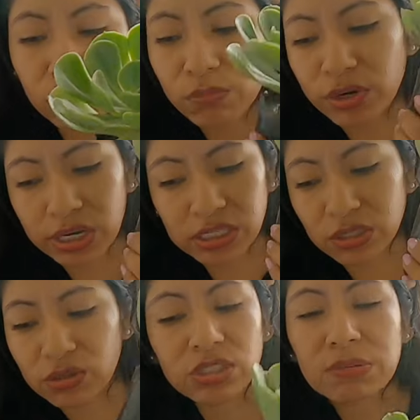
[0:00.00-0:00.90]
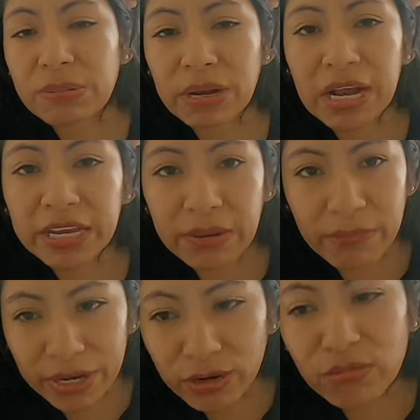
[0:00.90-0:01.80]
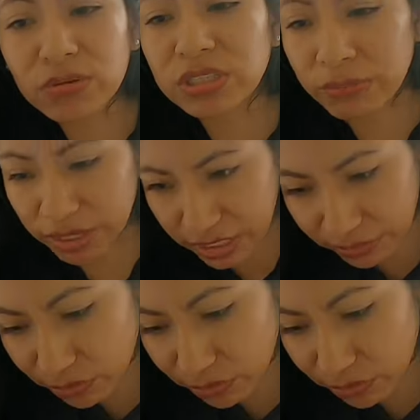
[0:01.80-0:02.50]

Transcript: al sol porque si no se me van a quemar como se me